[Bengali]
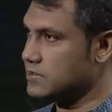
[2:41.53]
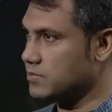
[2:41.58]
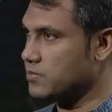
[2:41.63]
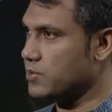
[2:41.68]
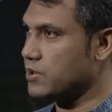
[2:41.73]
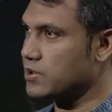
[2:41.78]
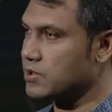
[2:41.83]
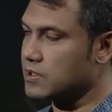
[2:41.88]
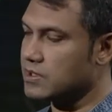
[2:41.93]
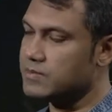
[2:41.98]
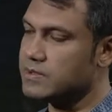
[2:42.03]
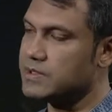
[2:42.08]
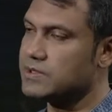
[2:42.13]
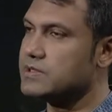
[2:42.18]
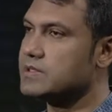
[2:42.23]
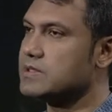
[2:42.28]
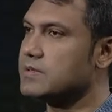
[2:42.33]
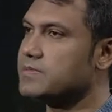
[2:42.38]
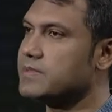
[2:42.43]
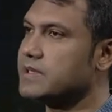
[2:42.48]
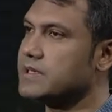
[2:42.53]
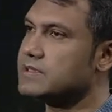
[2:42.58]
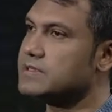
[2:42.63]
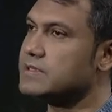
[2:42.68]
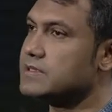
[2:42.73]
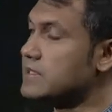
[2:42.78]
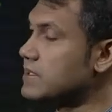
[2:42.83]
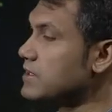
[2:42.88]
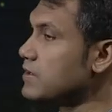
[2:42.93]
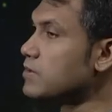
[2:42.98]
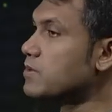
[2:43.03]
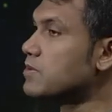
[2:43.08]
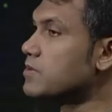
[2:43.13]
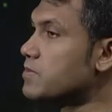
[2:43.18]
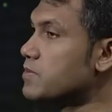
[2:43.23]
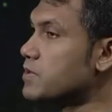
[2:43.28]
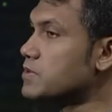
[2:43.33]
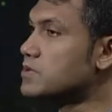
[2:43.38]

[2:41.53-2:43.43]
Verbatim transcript: যেসব পদক্ষেপ ইউনিসেফ নিয়েছে সেটা খুবই